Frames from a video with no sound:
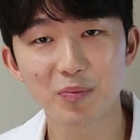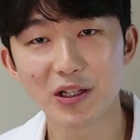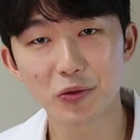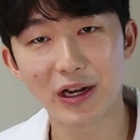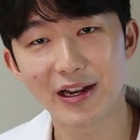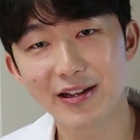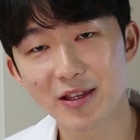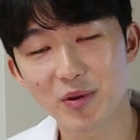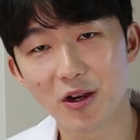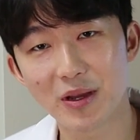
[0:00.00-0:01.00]
딱 봐도
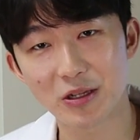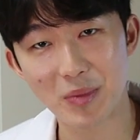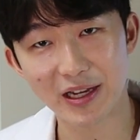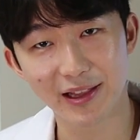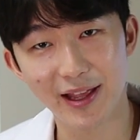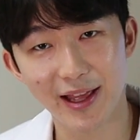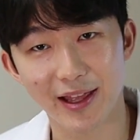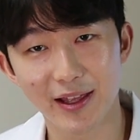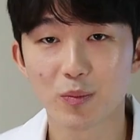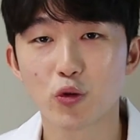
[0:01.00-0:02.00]
알레르기 비염의
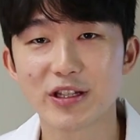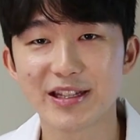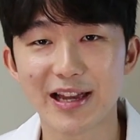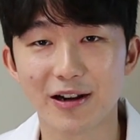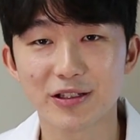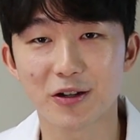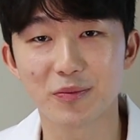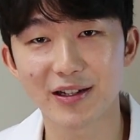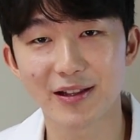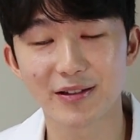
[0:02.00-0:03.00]
점막인데 본인이 알러지
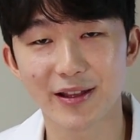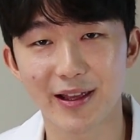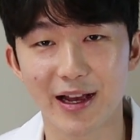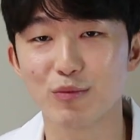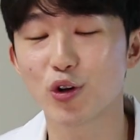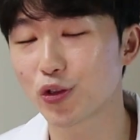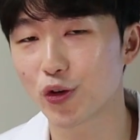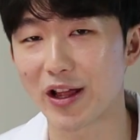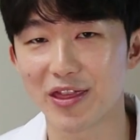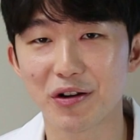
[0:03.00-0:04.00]
검사를 했는데
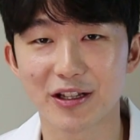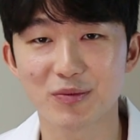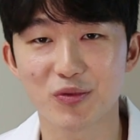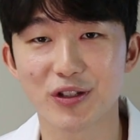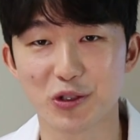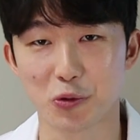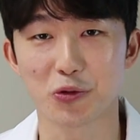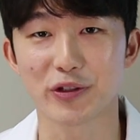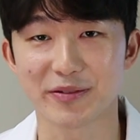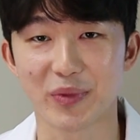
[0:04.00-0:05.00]
아무것도 안 나왔다는 분들이
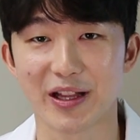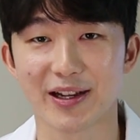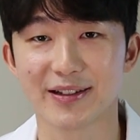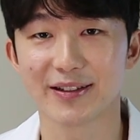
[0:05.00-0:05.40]
종종 있습니다.